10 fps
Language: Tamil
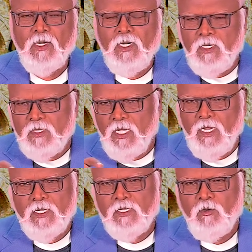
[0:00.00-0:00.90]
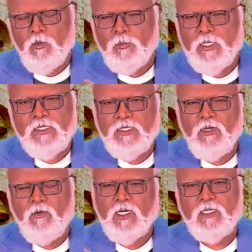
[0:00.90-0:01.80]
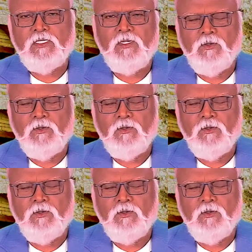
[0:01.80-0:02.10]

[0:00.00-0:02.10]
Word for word: ரெண்டு தலை இருந்தால் ஒரு மனுஷனுக்கு எவ்வளோ கஷ்டம்